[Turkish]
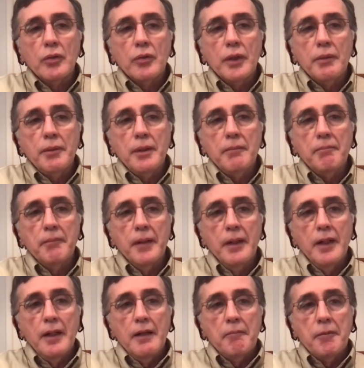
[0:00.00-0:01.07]
ne bileyim
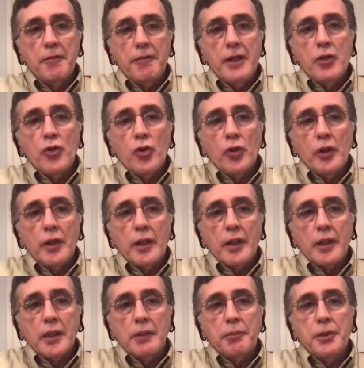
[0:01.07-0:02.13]
bir veri
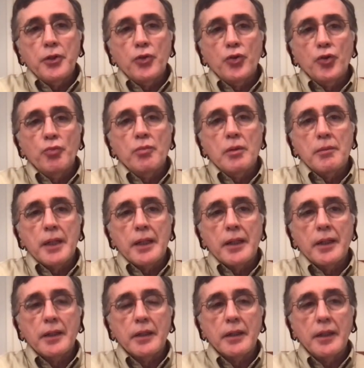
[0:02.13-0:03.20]
olarak alıp hiç
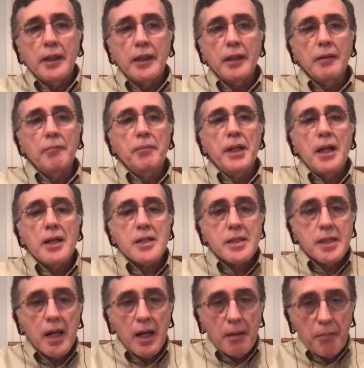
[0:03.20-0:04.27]
düşünmemek yerine
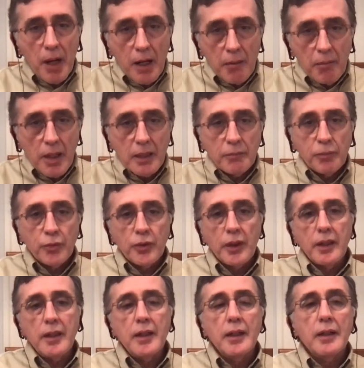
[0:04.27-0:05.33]
biraz daha bakmak
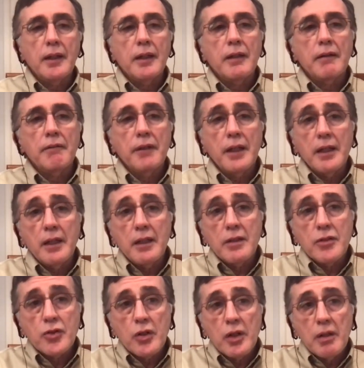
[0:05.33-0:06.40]
buna e,
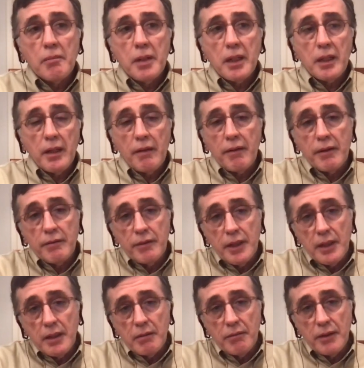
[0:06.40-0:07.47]
ve söylemek ya
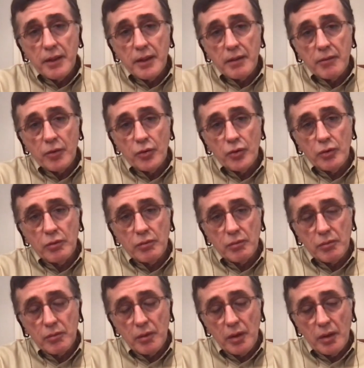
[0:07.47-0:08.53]
ve ve onun
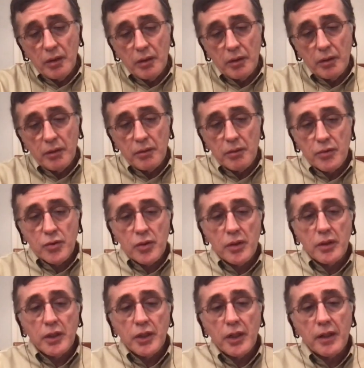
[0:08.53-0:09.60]
e,
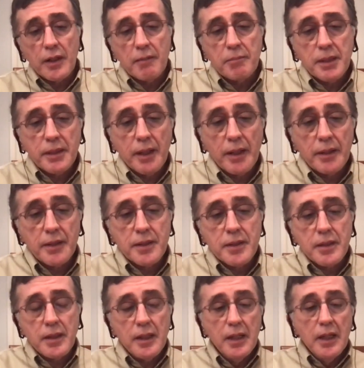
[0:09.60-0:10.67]
söylediği şeylerden bir
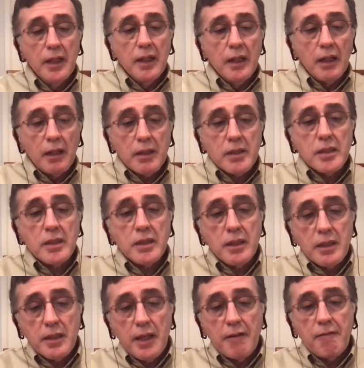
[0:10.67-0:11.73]
tanesi
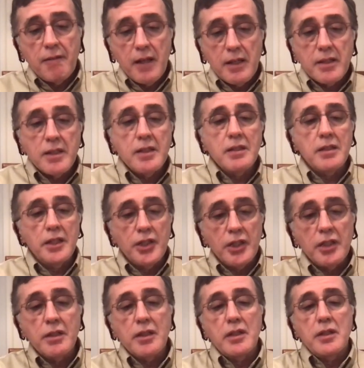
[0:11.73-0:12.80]
aslında devletin
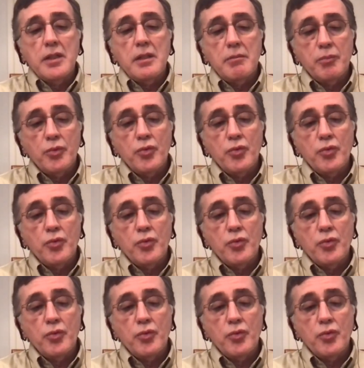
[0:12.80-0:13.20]
içindedir.